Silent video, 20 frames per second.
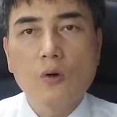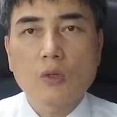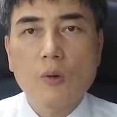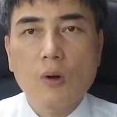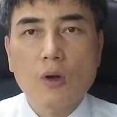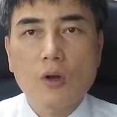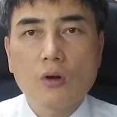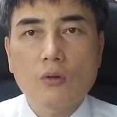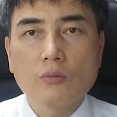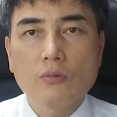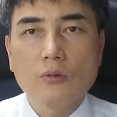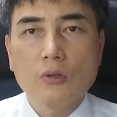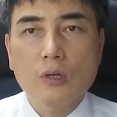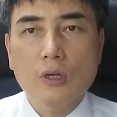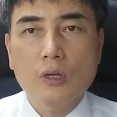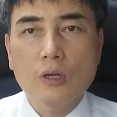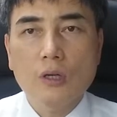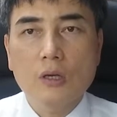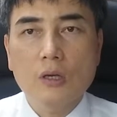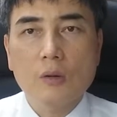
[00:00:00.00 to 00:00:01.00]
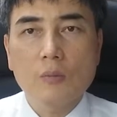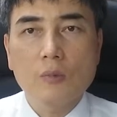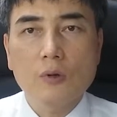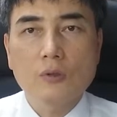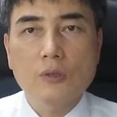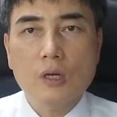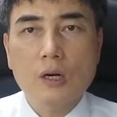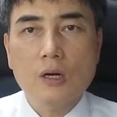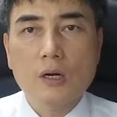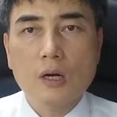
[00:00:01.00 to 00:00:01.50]
저와 여러분들이 한번
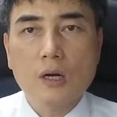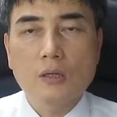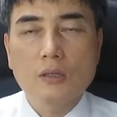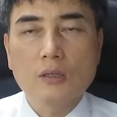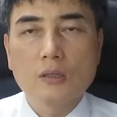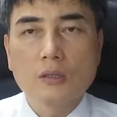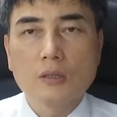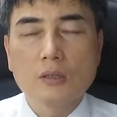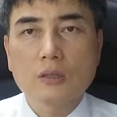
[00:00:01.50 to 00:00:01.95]
생각하는